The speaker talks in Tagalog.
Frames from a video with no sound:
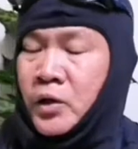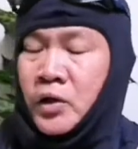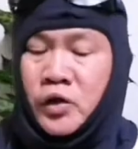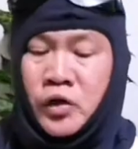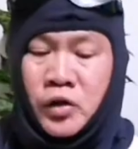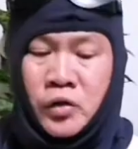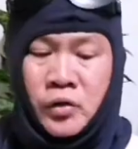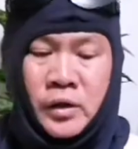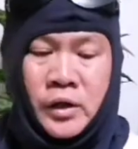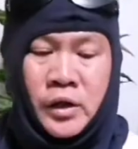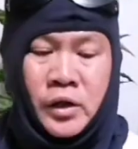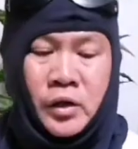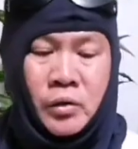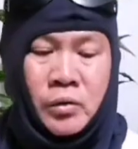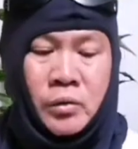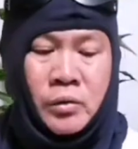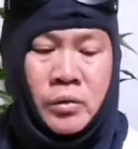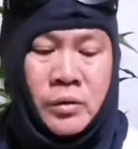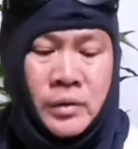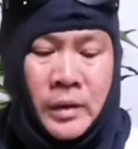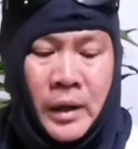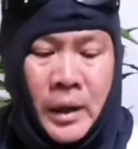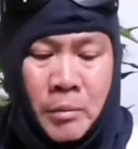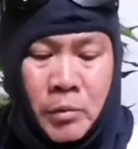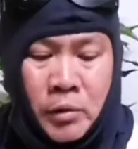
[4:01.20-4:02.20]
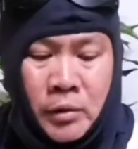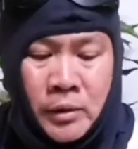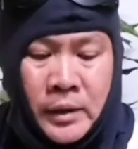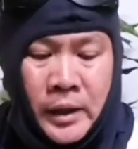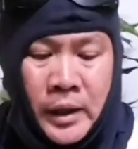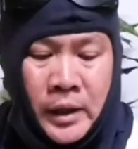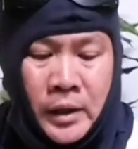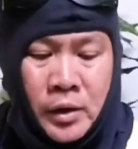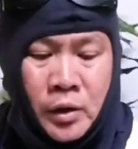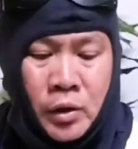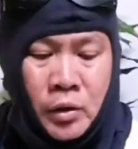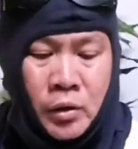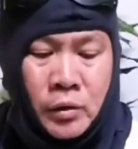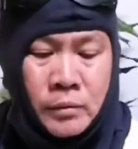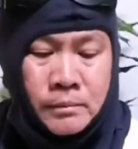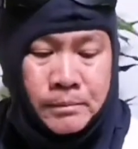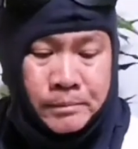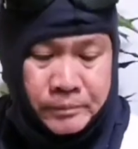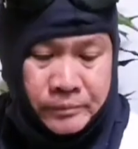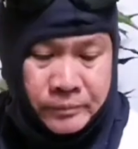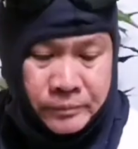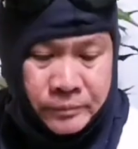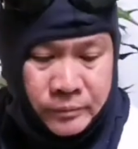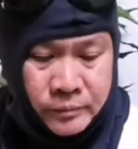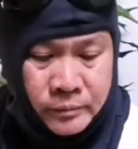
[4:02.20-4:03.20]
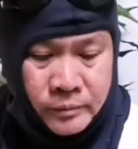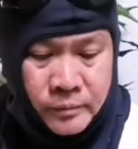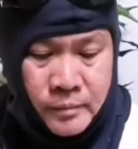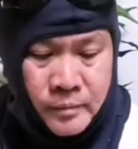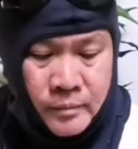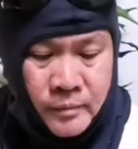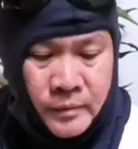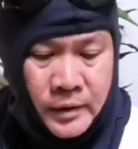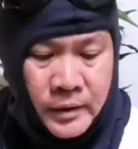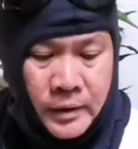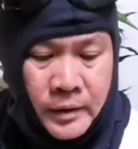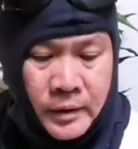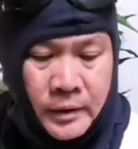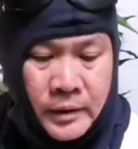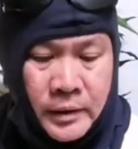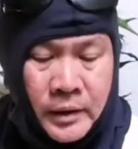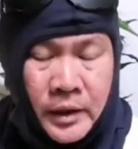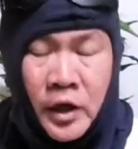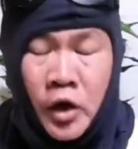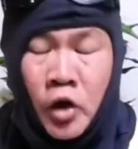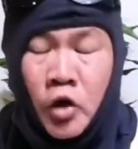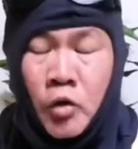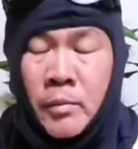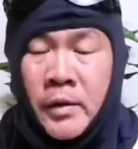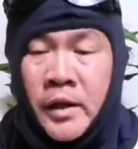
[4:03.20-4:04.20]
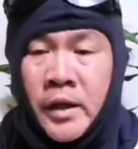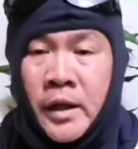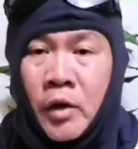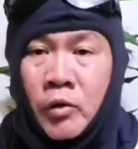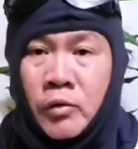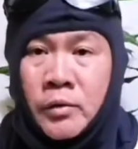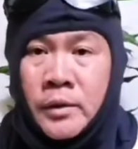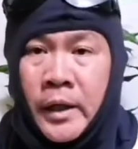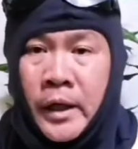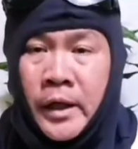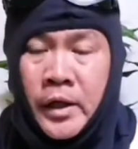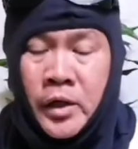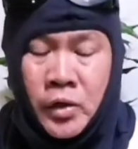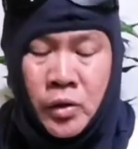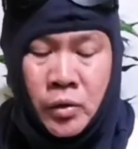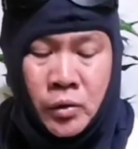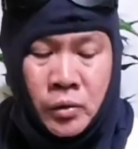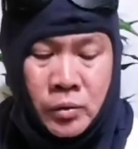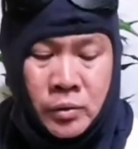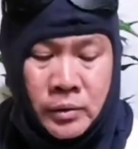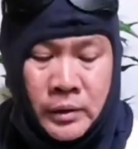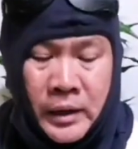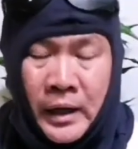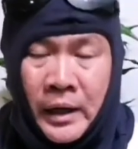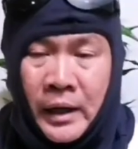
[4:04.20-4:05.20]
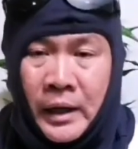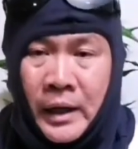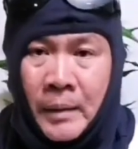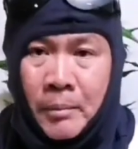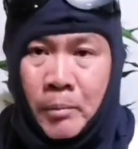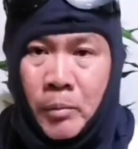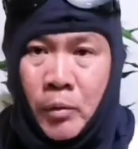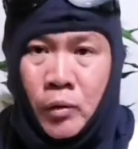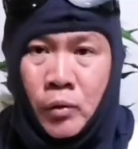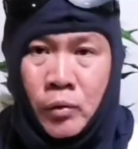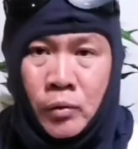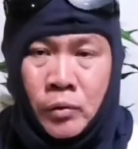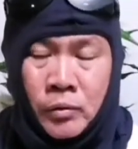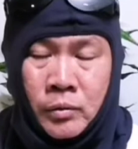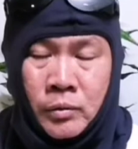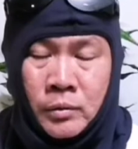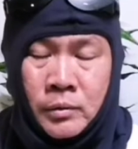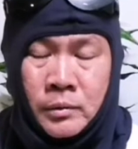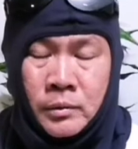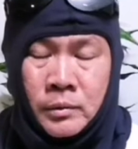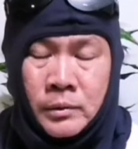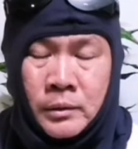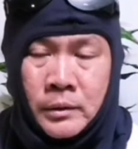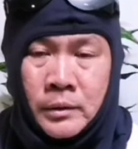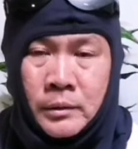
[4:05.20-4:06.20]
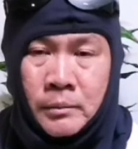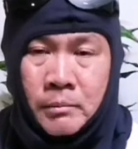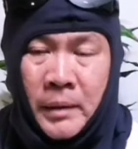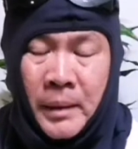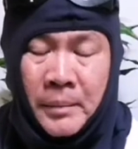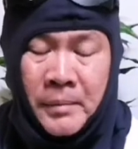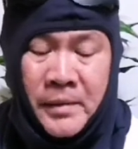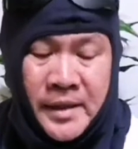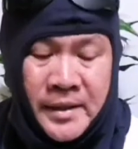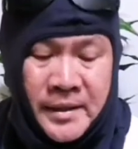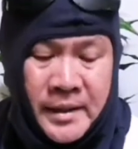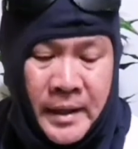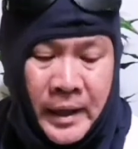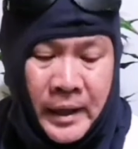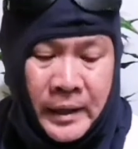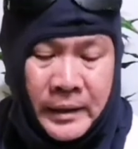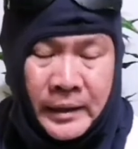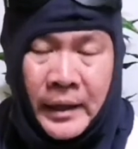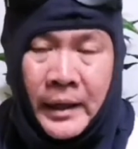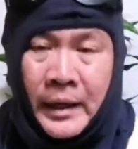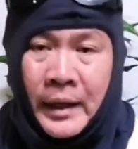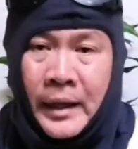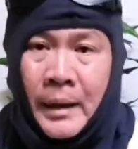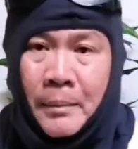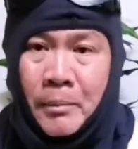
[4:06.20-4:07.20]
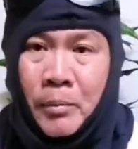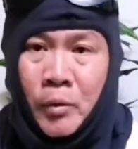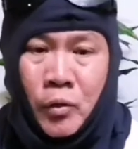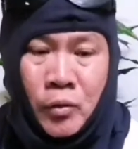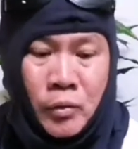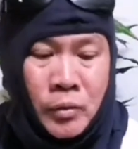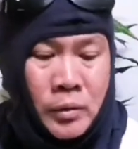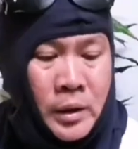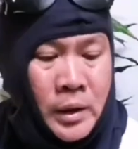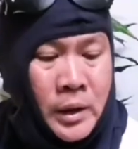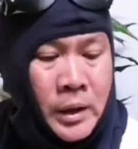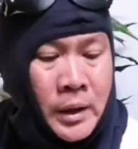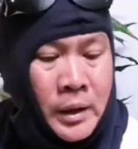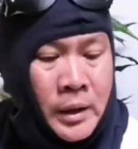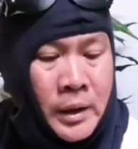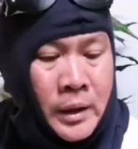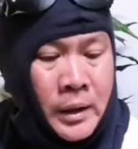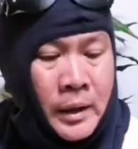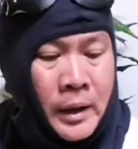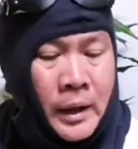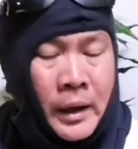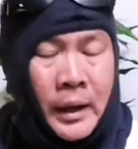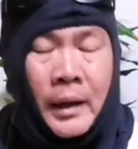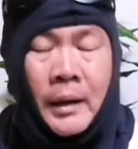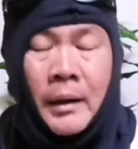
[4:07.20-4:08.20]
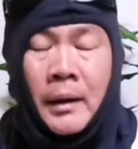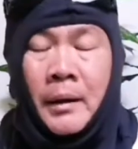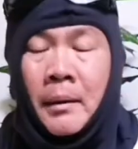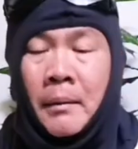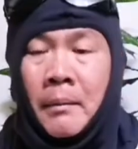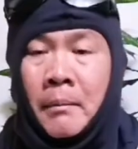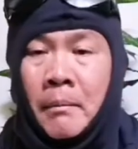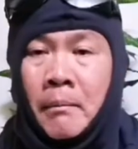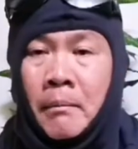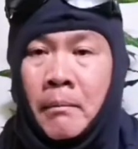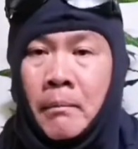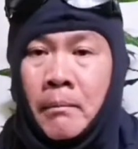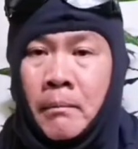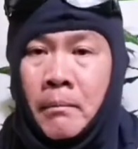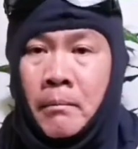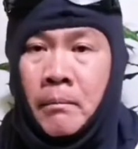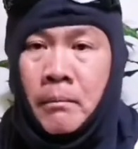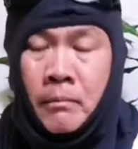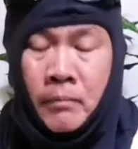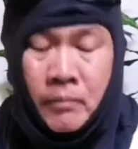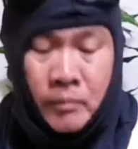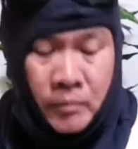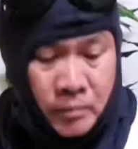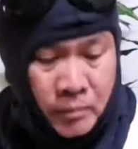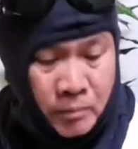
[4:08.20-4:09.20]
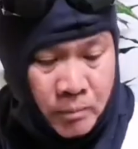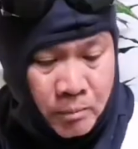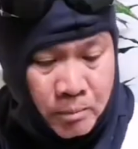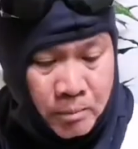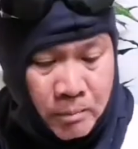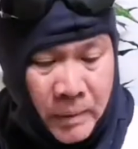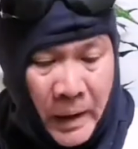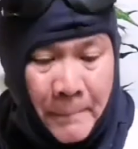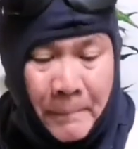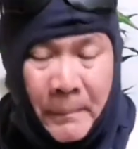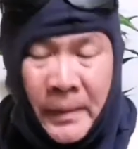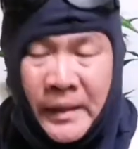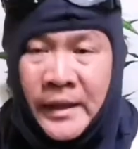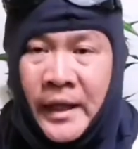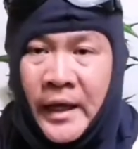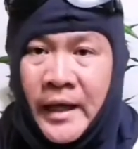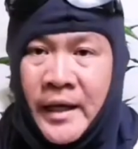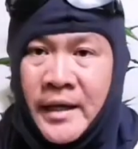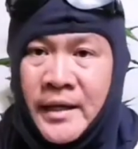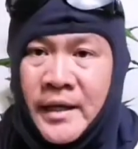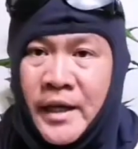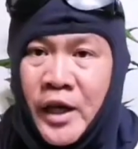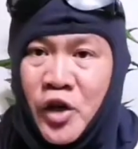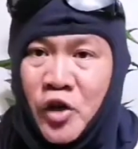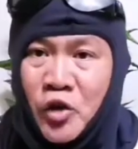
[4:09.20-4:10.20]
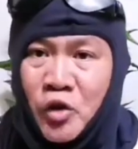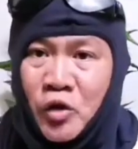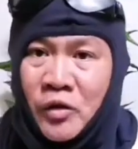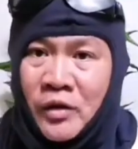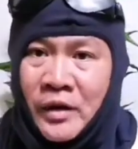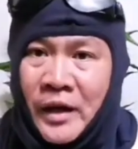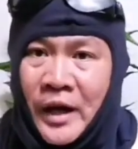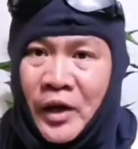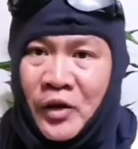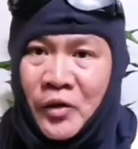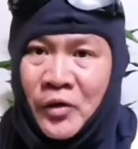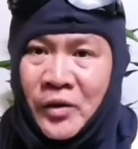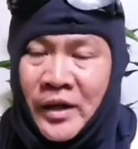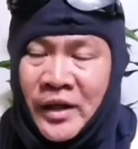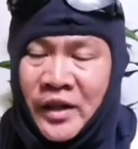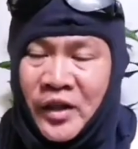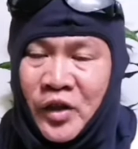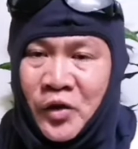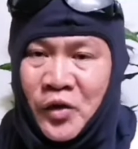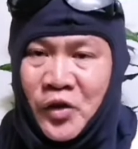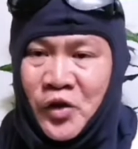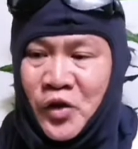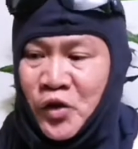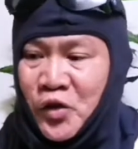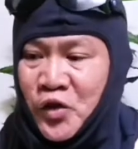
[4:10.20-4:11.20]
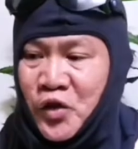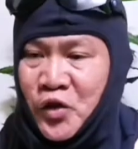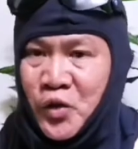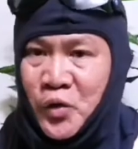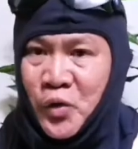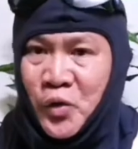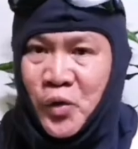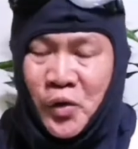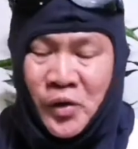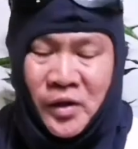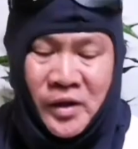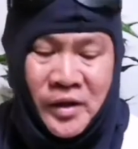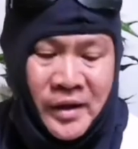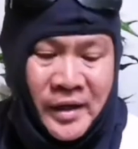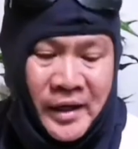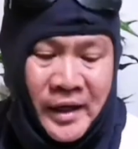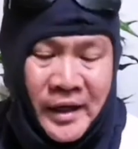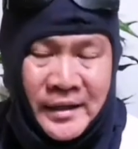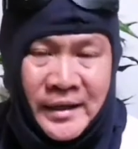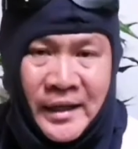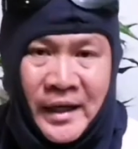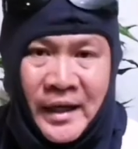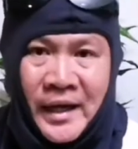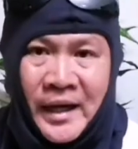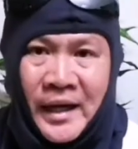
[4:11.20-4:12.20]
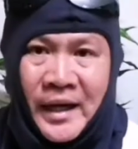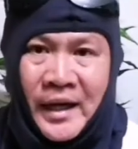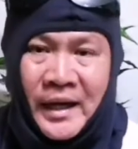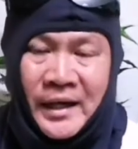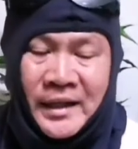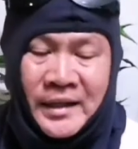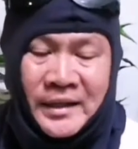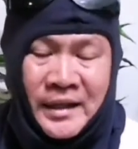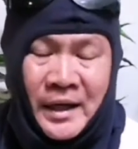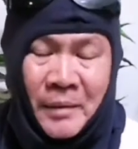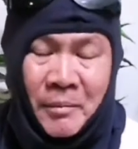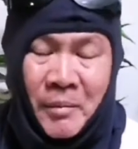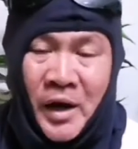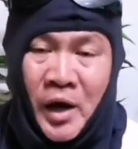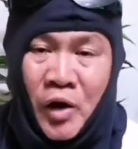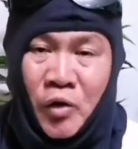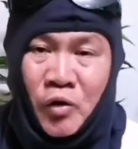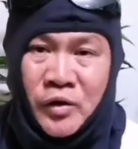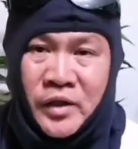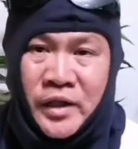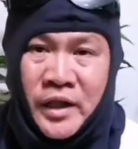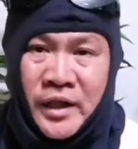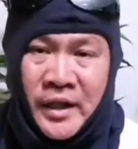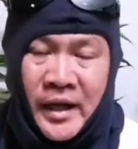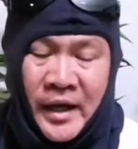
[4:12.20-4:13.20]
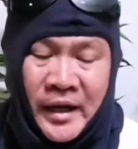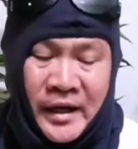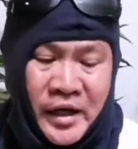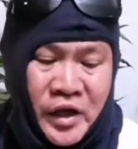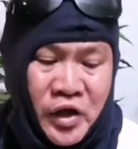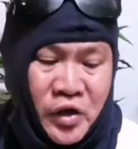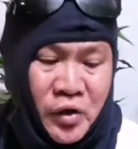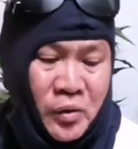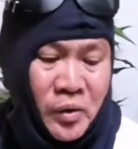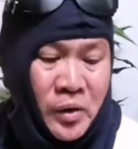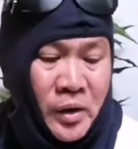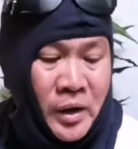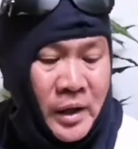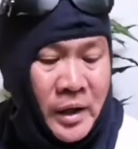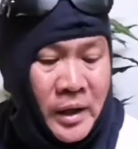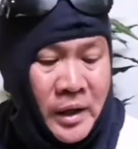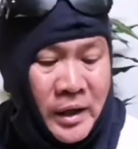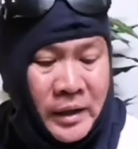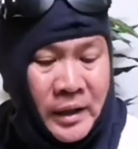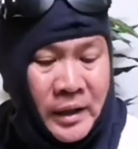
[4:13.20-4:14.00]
So yung itong gamot na ito, i-recommend ako sa inyo, talaga pong mabisa talaga pong um, papatay niya yung ano nito, yung surot at saka sa mga kusina ninyo